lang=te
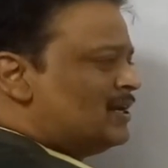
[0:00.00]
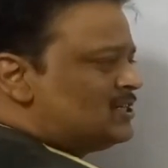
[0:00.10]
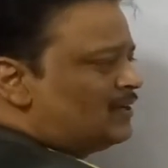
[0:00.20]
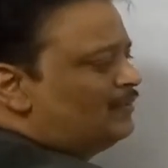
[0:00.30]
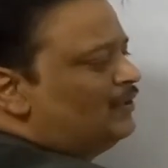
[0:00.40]

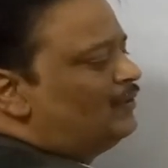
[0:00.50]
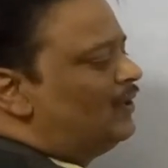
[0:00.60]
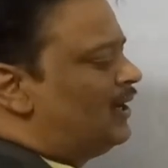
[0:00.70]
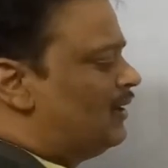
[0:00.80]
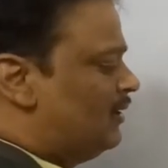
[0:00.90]
మార్చక ముందు
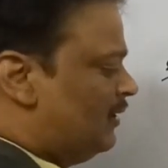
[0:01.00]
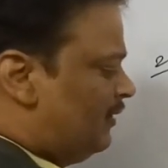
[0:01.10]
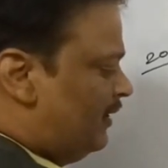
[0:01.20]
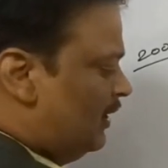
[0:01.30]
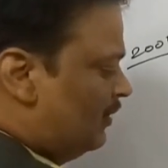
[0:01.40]
కూడా
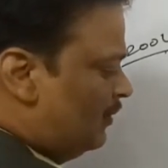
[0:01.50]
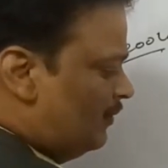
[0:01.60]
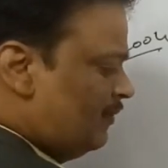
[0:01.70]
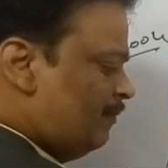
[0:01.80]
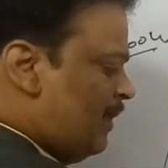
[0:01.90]
వీళ్ళు
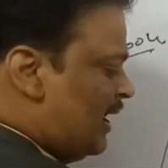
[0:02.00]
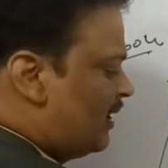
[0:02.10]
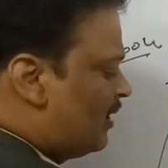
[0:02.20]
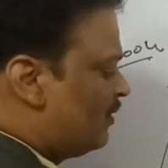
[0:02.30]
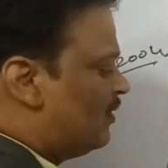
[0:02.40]

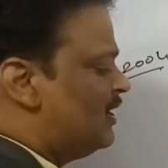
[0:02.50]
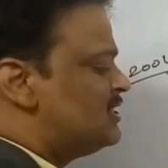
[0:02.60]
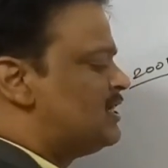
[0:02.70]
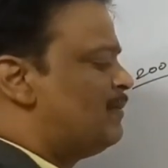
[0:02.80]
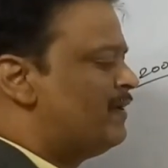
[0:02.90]
బ్యాంకాక్లోనే
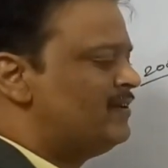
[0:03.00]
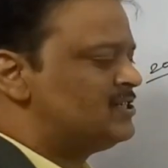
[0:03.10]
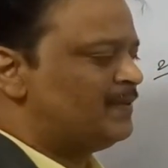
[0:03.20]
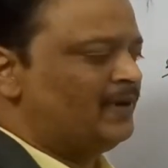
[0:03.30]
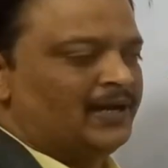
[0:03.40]

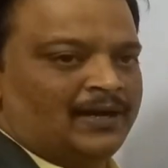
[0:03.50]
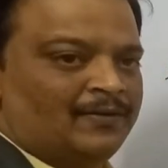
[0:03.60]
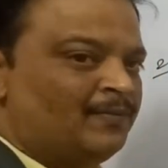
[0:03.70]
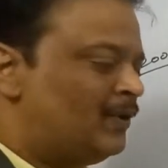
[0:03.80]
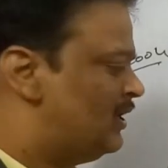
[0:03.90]
సమావేశమయ్యారు
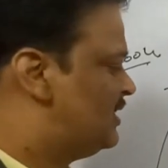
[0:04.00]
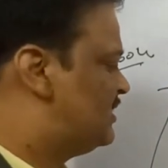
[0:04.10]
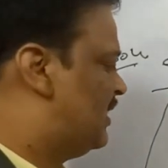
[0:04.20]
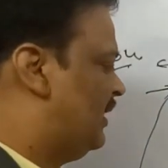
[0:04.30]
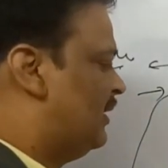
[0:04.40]

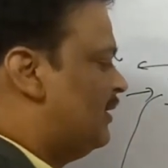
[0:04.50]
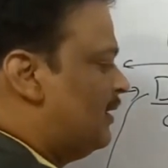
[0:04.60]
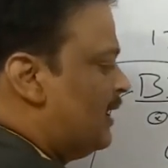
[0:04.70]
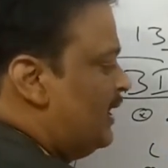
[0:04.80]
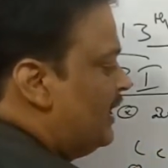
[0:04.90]
మొదటిసారి
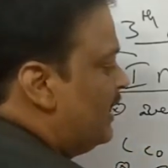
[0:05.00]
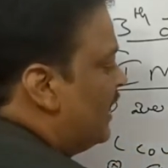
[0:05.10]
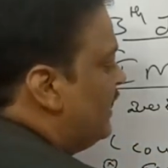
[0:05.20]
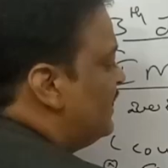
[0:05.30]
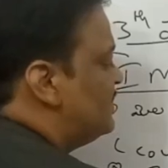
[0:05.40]
నైన్టీన్
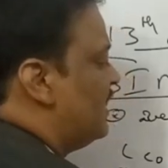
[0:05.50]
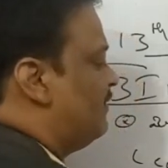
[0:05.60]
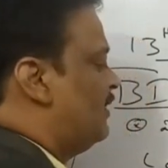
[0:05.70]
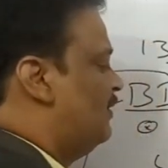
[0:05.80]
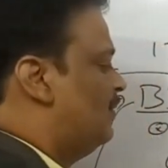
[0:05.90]
నైన్టీ
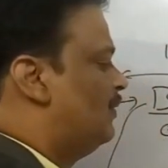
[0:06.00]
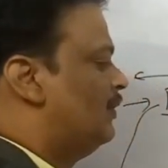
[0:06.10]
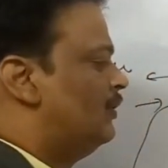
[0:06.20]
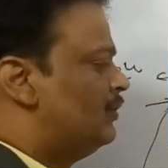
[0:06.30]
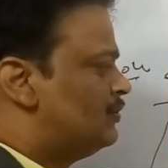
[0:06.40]
సెవెన్లో
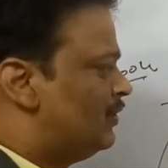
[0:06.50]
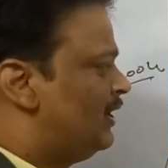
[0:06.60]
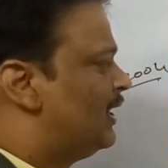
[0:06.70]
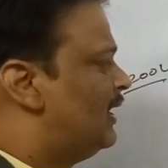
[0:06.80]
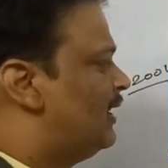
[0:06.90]
సో
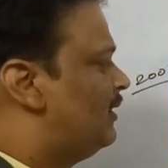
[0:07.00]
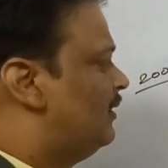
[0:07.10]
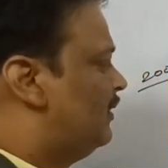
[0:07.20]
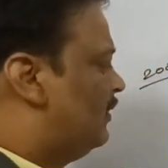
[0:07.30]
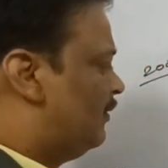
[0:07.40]
ఇక్కడ
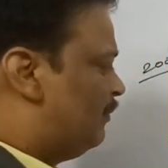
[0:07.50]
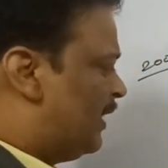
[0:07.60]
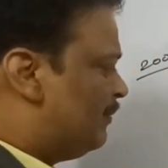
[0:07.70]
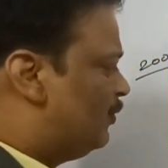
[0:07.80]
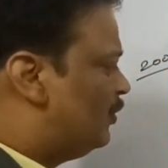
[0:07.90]

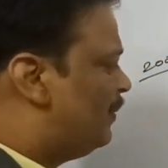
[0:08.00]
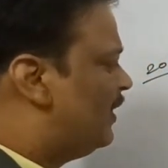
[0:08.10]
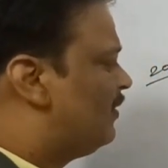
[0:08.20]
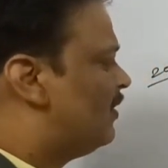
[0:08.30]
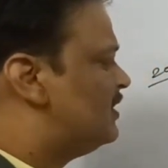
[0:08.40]
మనం
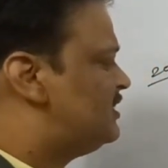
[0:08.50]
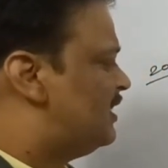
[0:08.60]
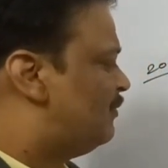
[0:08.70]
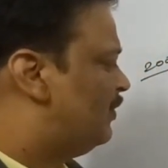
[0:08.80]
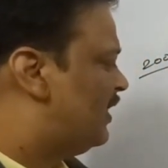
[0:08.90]

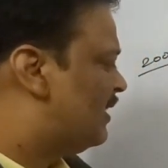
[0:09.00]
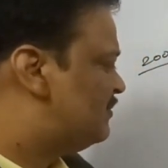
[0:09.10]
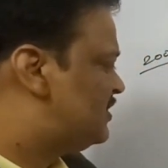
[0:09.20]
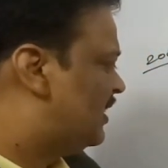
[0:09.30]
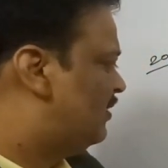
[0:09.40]
గుర్తుపెట్టుకోవాల్సిన ముఖ్య
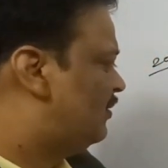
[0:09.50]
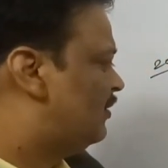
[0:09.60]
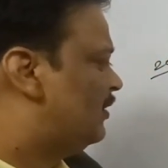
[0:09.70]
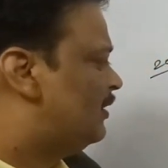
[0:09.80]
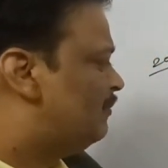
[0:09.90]
అంశాలు
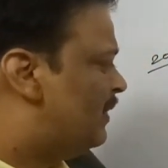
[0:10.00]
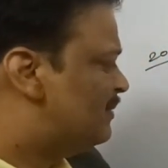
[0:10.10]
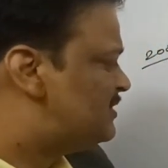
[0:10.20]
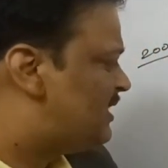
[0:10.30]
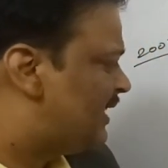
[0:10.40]

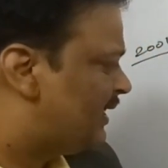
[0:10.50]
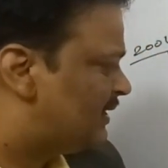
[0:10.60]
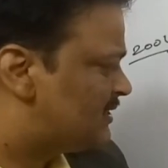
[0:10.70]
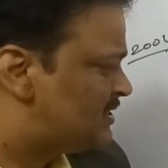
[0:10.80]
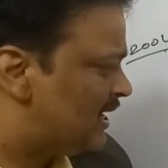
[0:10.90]
బిమ్స్టెక్
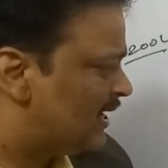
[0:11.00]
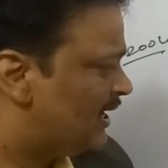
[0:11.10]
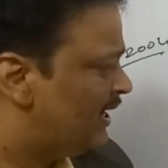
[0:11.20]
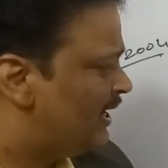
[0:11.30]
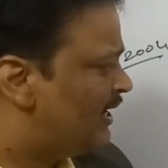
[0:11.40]

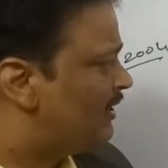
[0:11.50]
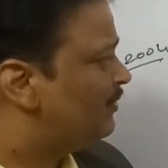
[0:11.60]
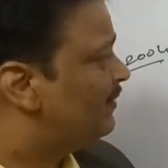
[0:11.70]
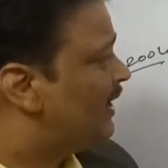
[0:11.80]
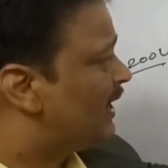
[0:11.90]
సెక్రటేరియట్
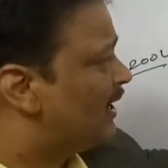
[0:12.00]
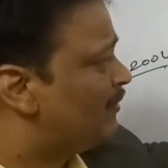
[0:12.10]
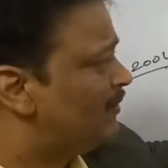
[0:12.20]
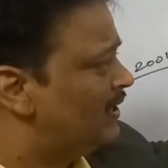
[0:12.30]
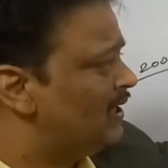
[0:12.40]
ఎక్కడ
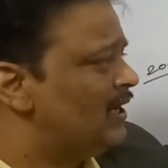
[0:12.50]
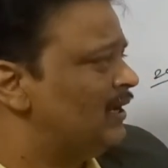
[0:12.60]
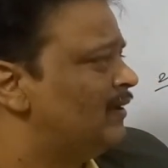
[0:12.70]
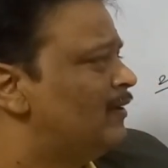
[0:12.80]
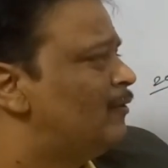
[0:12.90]
ఉన్నది
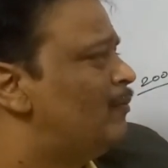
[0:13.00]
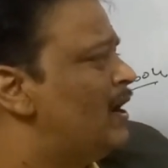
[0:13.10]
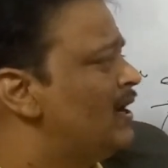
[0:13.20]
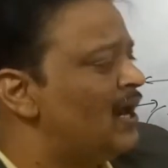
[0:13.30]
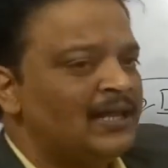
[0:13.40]

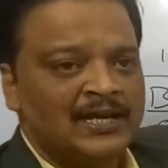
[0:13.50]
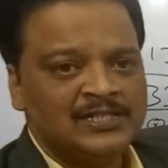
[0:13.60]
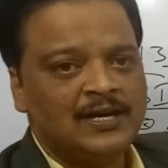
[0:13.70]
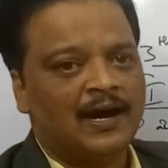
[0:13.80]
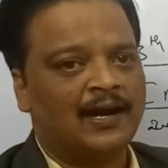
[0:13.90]

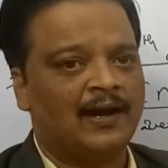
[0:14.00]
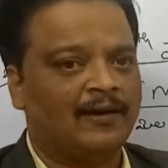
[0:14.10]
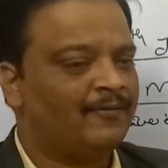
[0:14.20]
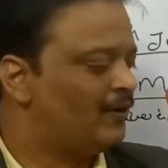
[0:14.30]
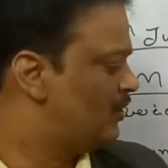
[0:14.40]
బంగ్లాదేశ్ ఢాకా
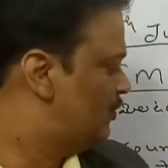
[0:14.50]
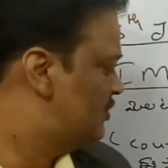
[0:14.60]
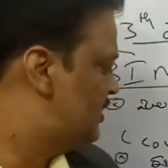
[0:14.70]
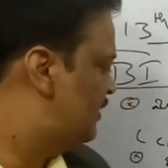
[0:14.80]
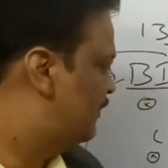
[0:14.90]
ఒక
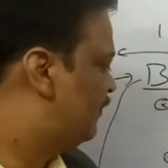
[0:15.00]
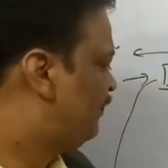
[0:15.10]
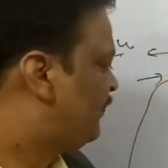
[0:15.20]
క్వశ్చన్